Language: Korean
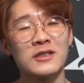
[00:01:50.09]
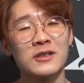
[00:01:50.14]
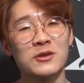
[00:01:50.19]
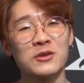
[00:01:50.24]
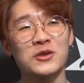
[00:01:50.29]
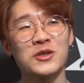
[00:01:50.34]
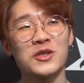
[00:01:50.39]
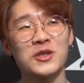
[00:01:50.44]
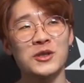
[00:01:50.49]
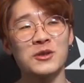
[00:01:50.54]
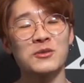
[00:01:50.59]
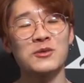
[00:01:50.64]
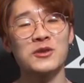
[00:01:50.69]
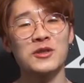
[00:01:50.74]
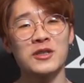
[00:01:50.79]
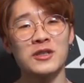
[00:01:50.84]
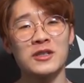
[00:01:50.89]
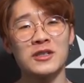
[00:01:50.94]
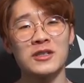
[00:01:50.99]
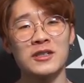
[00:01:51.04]
역시
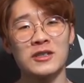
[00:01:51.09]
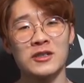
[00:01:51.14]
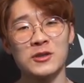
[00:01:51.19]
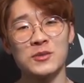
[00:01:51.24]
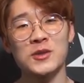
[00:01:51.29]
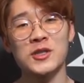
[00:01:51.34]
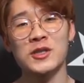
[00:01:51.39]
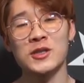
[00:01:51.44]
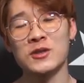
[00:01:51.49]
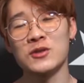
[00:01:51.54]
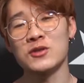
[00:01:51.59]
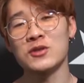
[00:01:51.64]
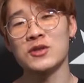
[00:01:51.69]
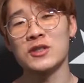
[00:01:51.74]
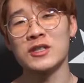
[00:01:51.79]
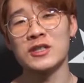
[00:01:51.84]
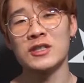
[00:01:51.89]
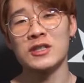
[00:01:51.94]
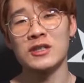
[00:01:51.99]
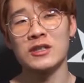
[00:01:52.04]
와보니까 쉽지
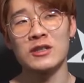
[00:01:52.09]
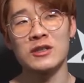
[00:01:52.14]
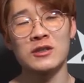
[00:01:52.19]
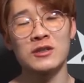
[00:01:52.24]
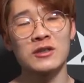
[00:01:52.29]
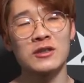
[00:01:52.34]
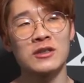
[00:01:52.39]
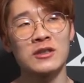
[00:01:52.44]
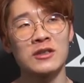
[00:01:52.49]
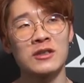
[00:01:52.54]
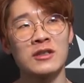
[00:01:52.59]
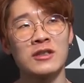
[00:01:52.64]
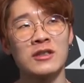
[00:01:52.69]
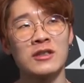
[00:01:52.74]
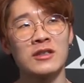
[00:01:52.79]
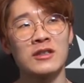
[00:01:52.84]
않구나라는